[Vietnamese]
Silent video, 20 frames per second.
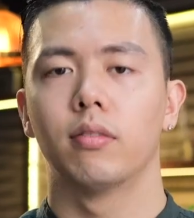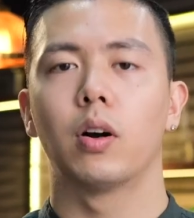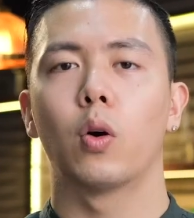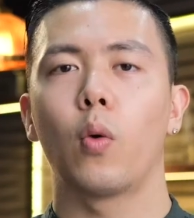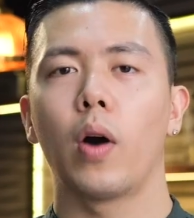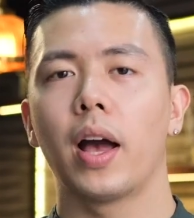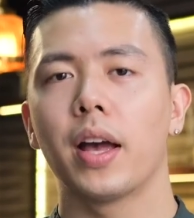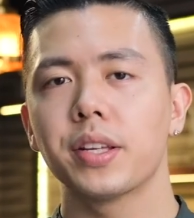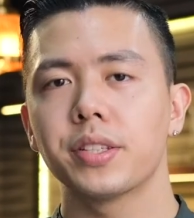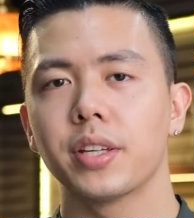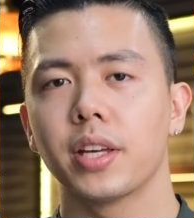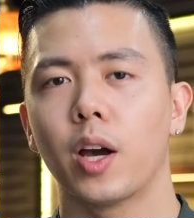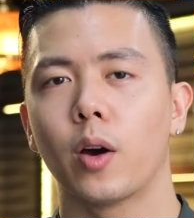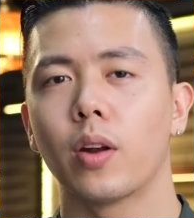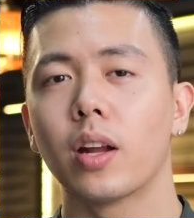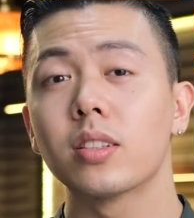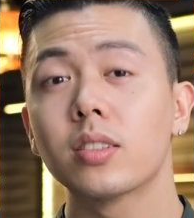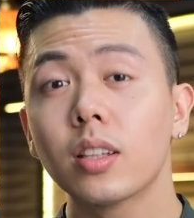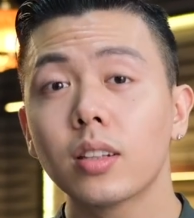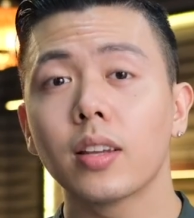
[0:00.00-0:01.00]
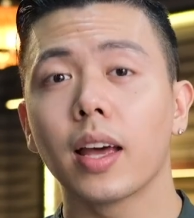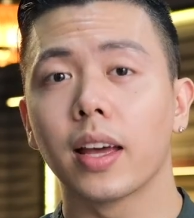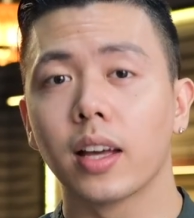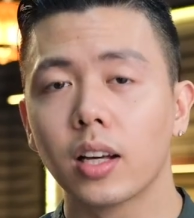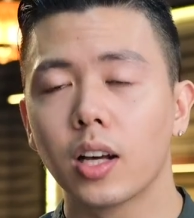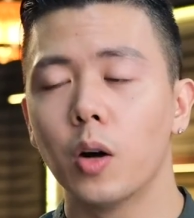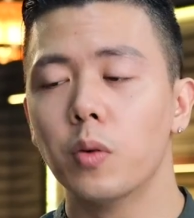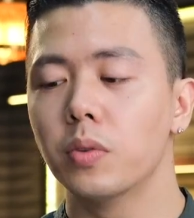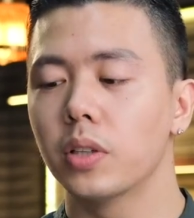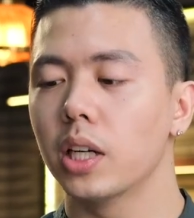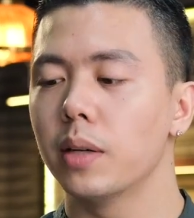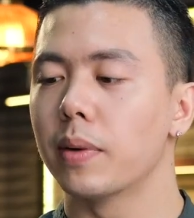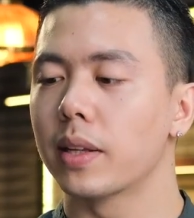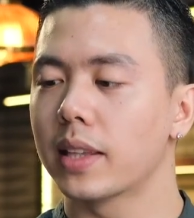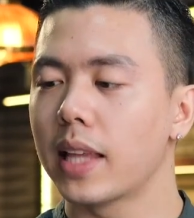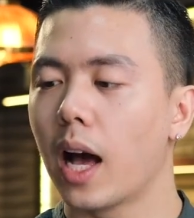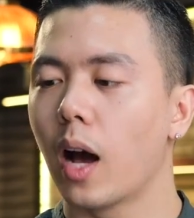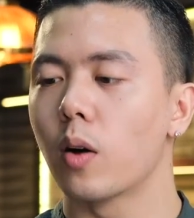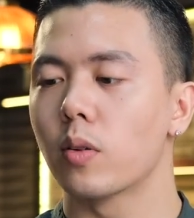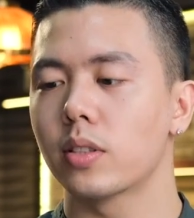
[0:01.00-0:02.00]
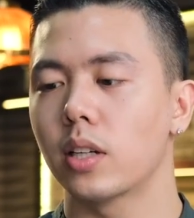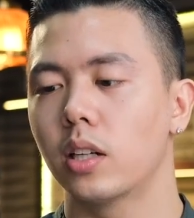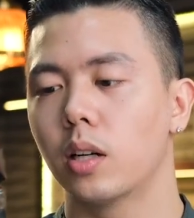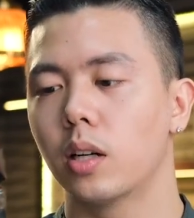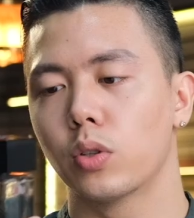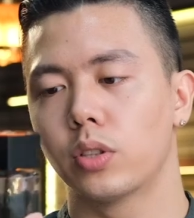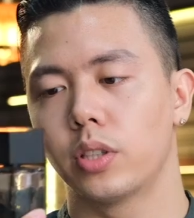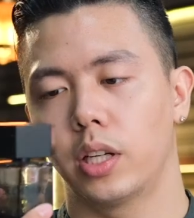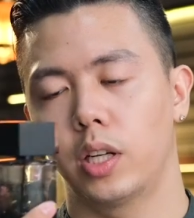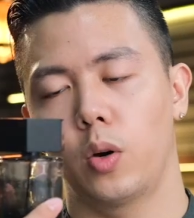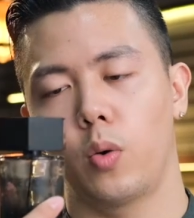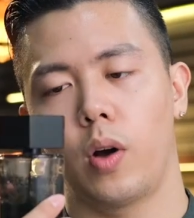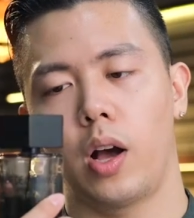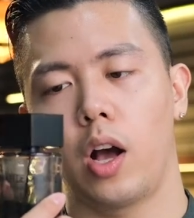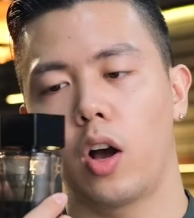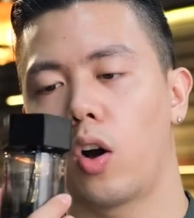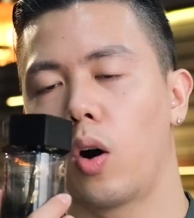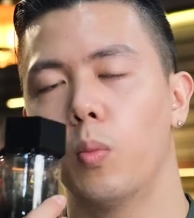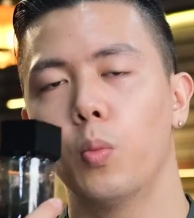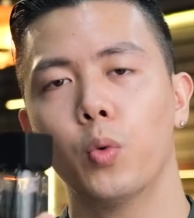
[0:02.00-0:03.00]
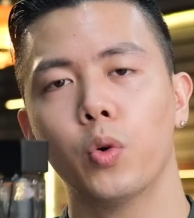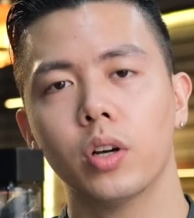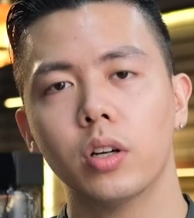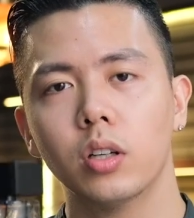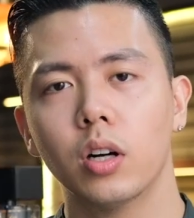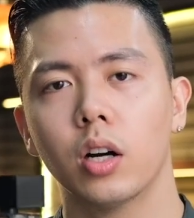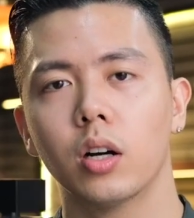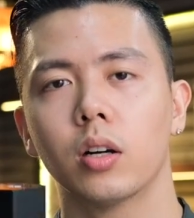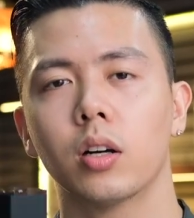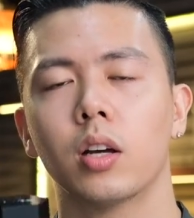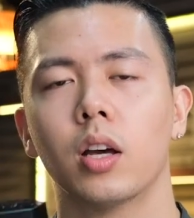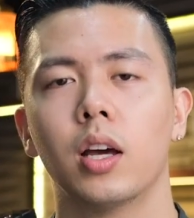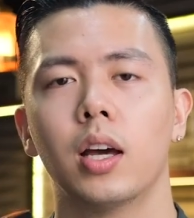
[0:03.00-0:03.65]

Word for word: Và Y S L đã rất thành công khi mà tạo ra chai nước hoa có mùi hương